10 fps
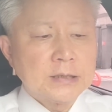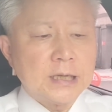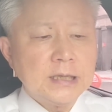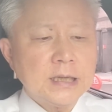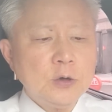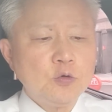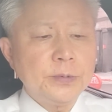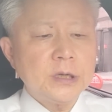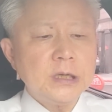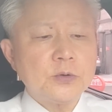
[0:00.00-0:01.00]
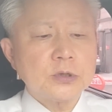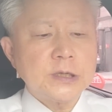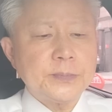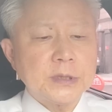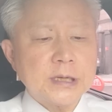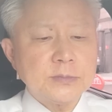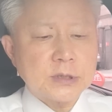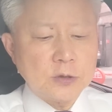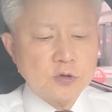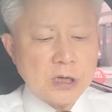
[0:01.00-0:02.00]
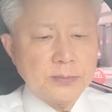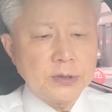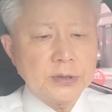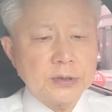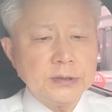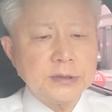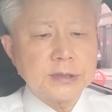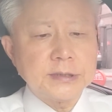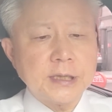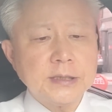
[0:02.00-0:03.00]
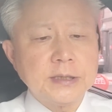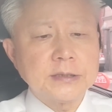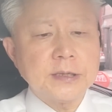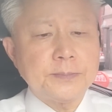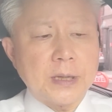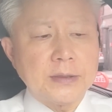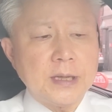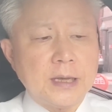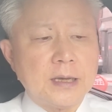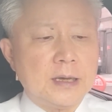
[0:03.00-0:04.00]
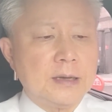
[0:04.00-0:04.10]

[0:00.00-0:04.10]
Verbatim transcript: 자, 이날 우비를 입고 집회에 참석한 조합원들은 전쟁 연습 반대,